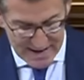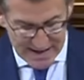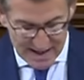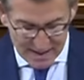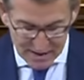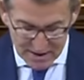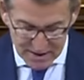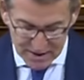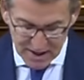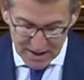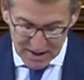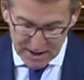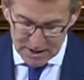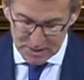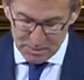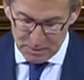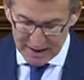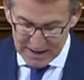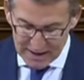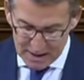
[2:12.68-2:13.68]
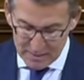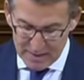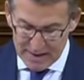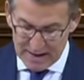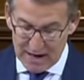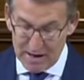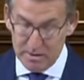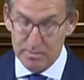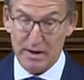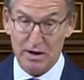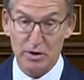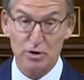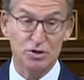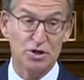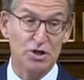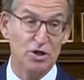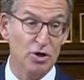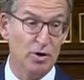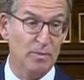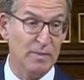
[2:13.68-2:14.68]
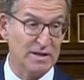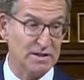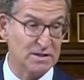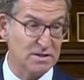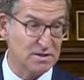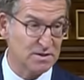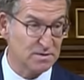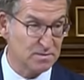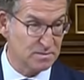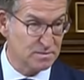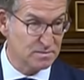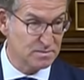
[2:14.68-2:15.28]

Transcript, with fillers: Nadie tiene que explicarme que hay varios idiomas,